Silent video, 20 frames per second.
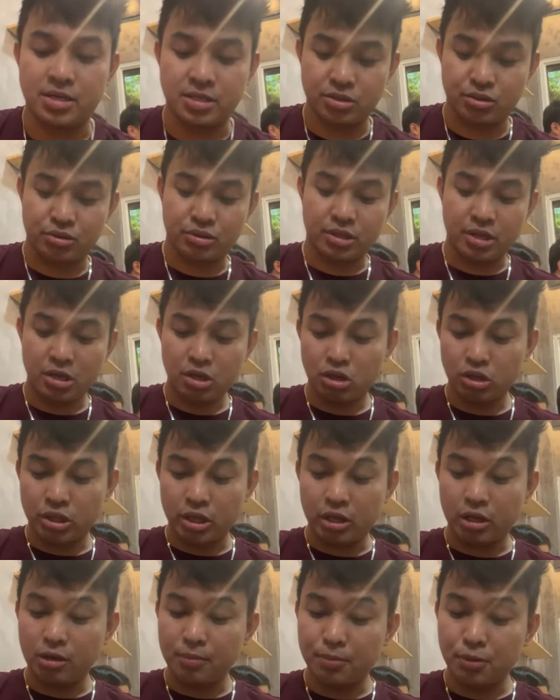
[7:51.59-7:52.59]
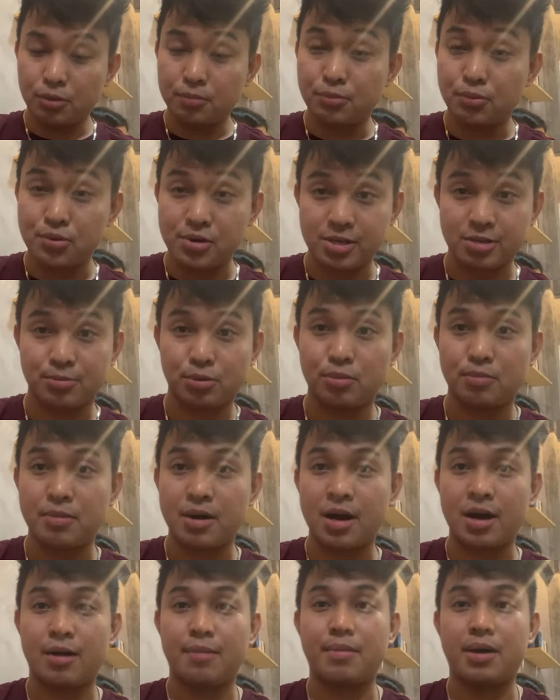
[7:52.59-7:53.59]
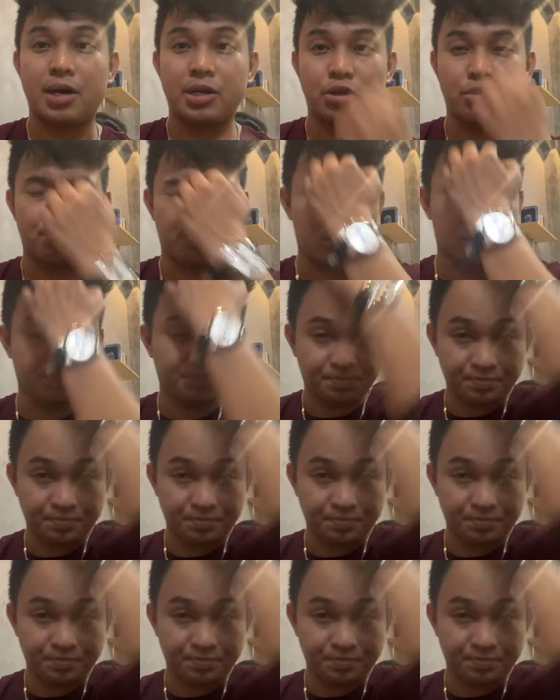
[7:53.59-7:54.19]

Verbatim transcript: So, thank you, thank you po. Bukas po, baka abangan niyo po.